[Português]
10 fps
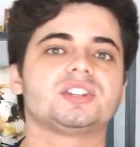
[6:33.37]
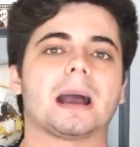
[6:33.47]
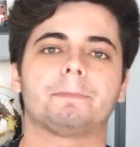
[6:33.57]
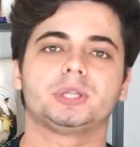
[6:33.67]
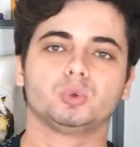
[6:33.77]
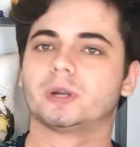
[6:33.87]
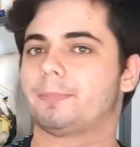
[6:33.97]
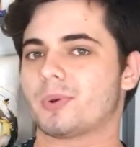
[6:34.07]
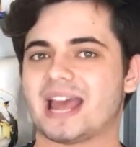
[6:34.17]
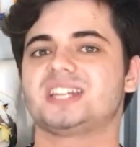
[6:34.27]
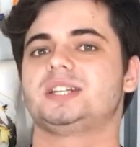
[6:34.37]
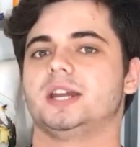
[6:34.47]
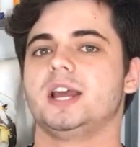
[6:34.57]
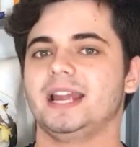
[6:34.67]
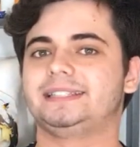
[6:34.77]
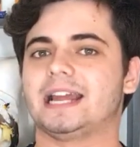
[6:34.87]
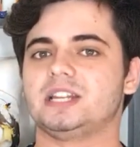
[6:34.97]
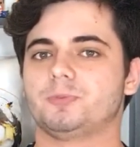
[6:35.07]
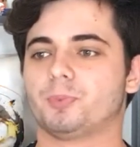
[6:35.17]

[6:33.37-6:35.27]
de captura pro Ash entende?